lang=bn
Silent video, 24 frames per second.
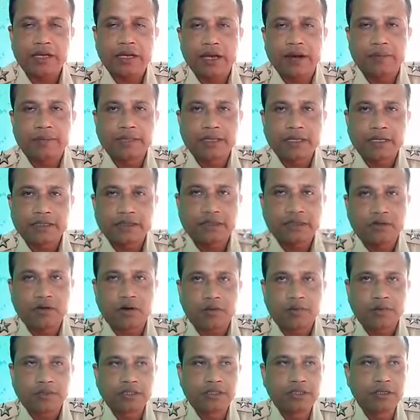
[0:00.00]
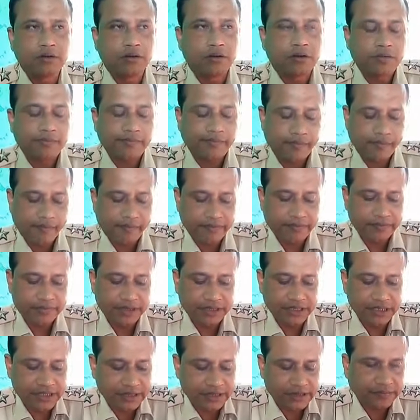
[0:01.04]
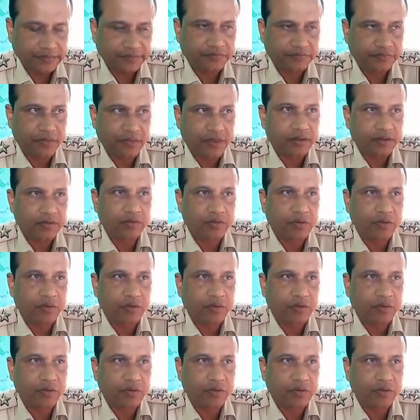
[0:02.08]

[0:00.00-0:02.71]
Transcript: বাজার মূল্য প্রায় এক লক্ষ কুড়ি হাজার টাকা